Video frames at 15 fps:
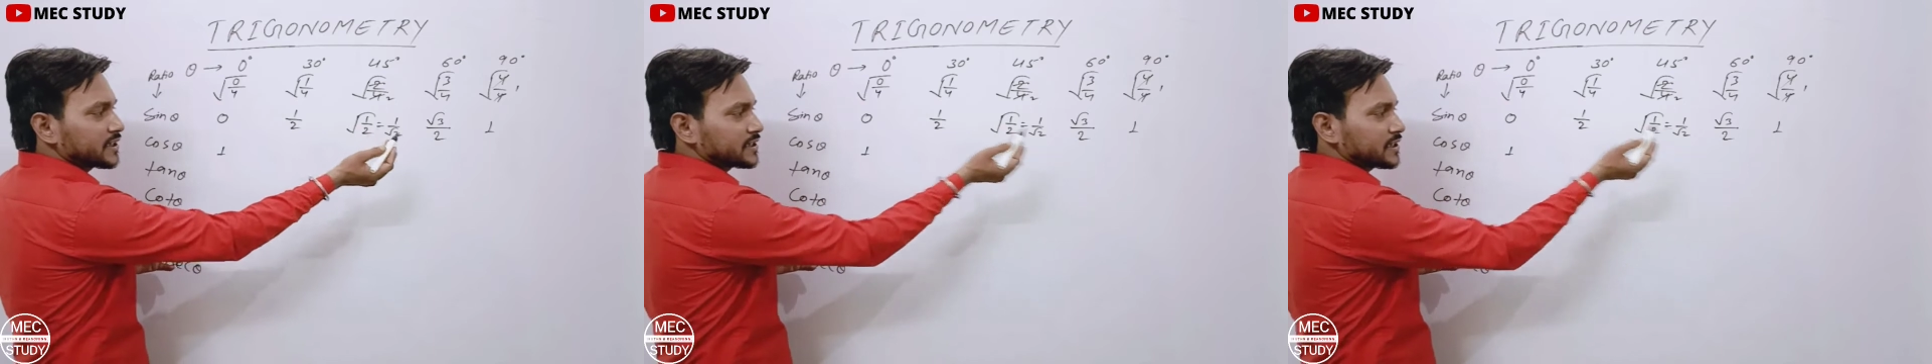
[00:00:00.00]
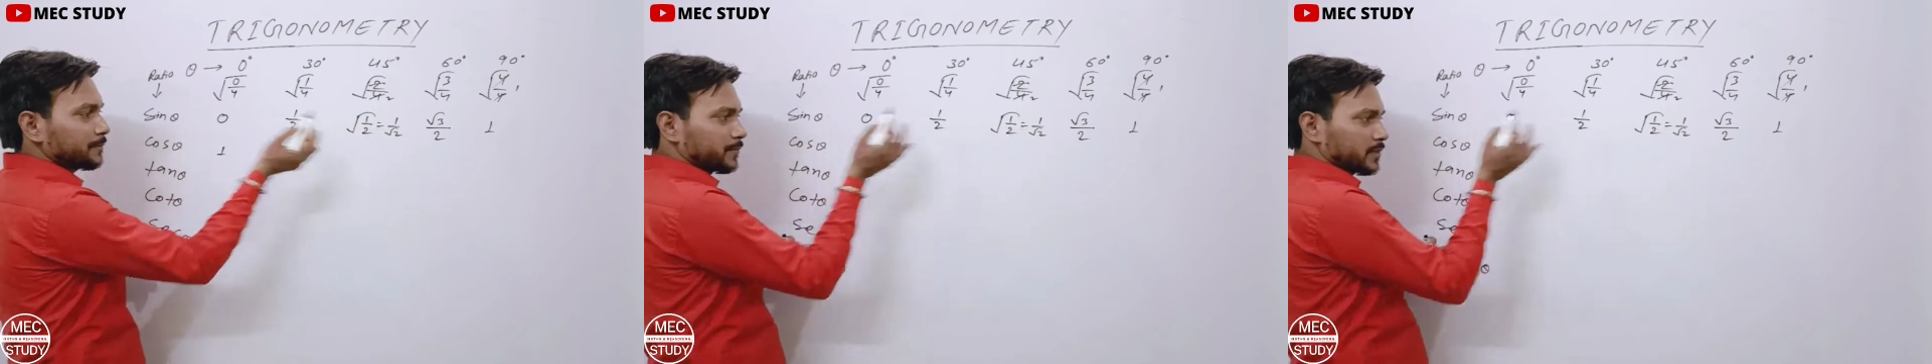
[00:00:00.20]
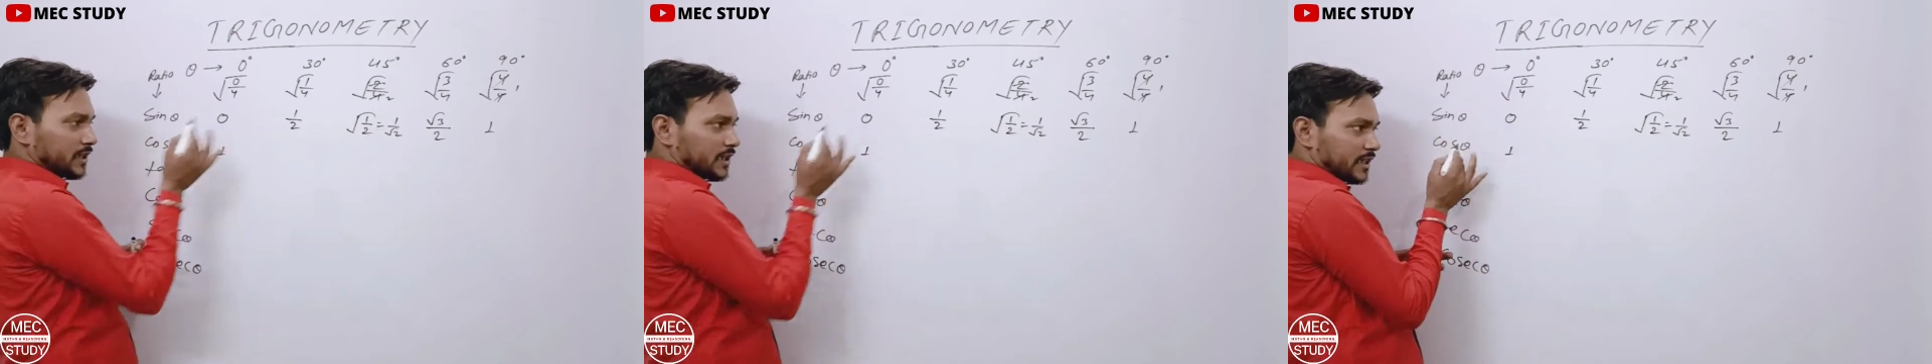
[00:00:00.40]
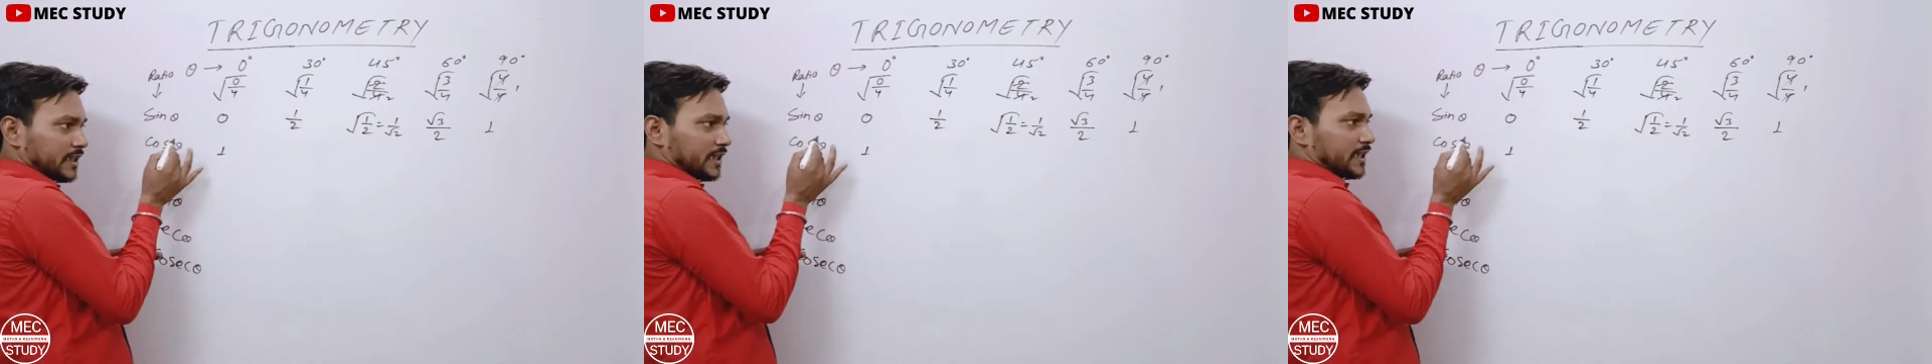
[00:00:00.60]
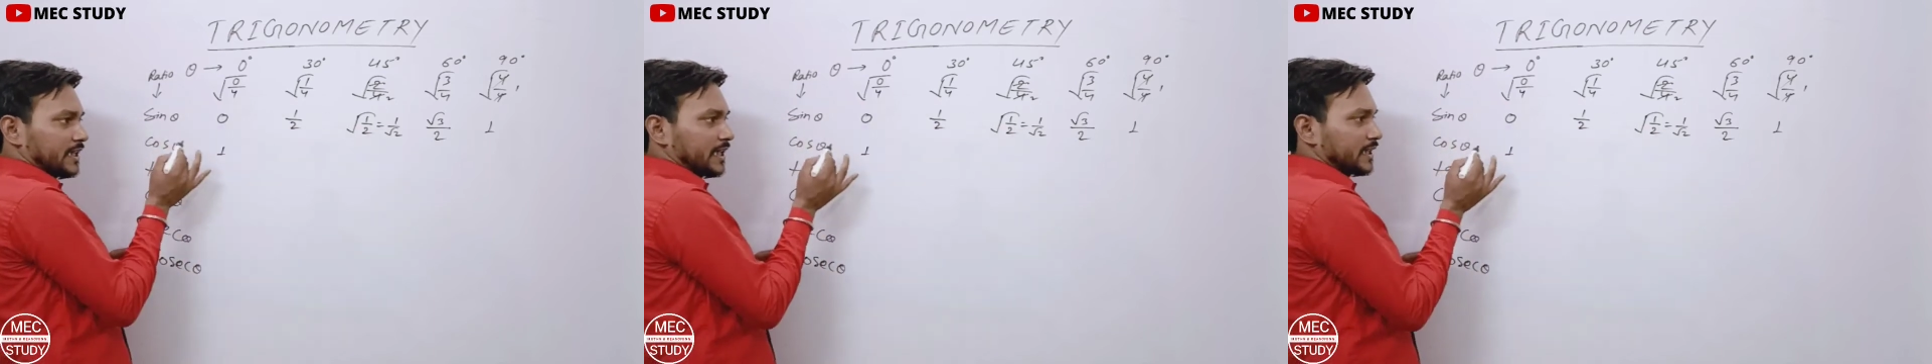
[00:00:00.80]
से पलट
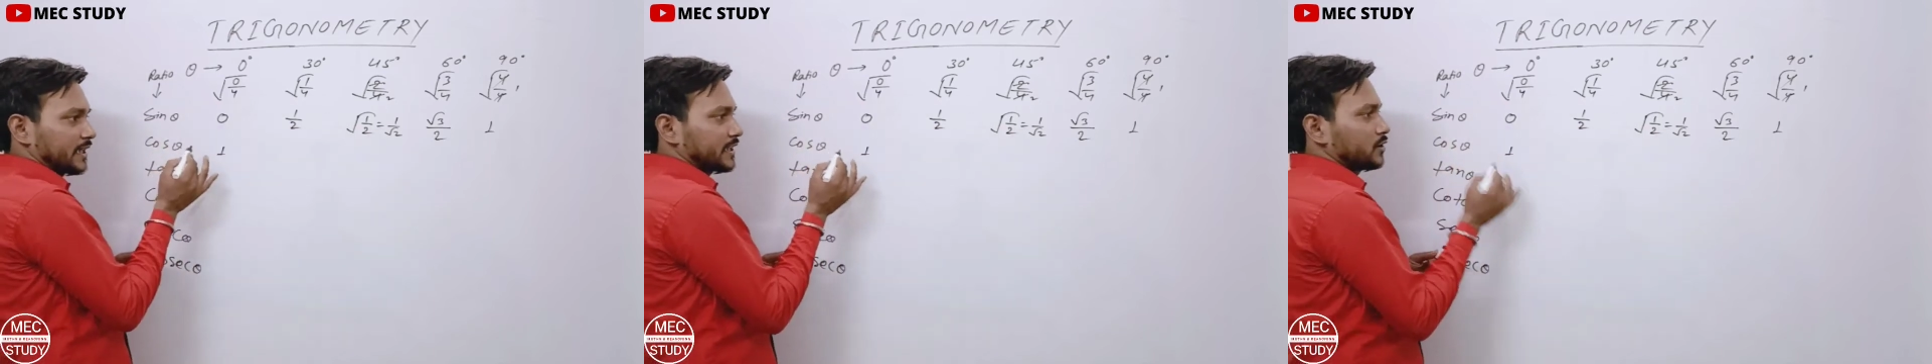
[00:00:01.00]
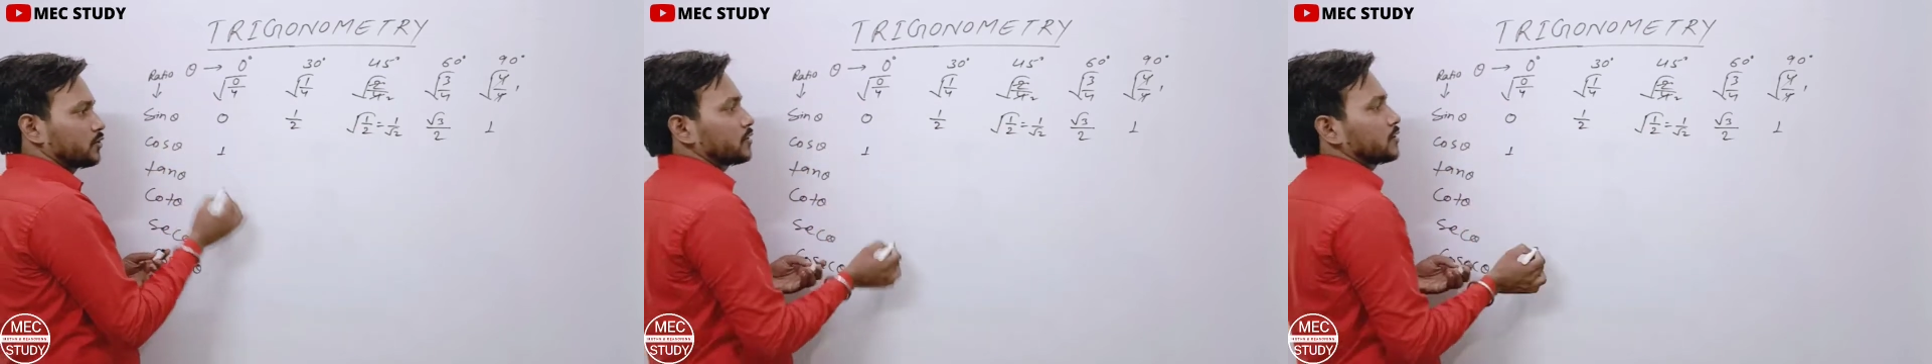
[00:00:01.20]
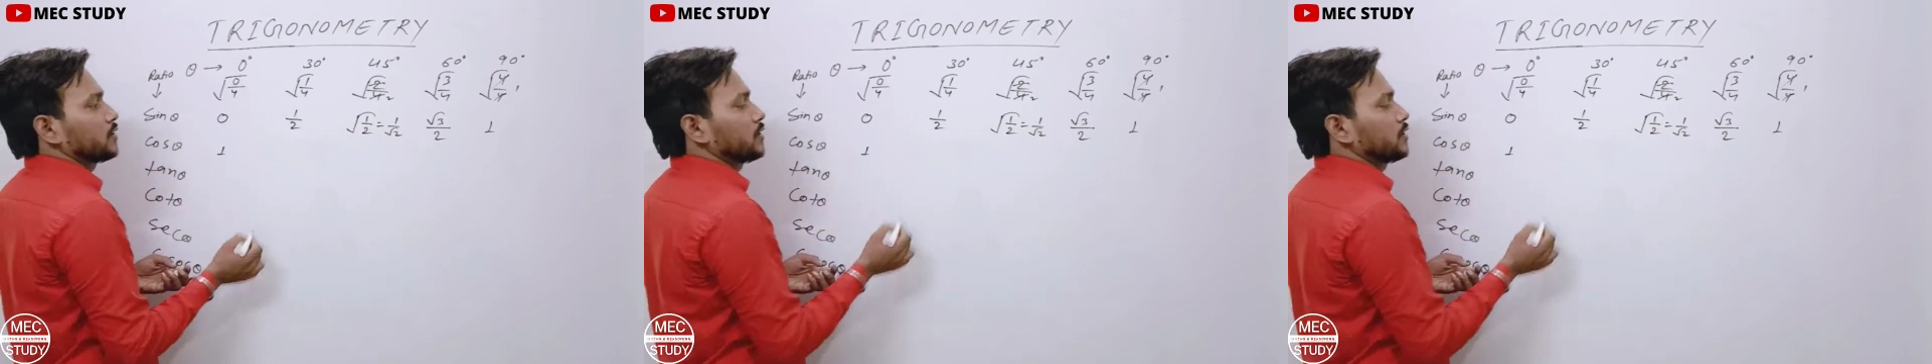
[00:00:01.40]
देंगे आगे की ओर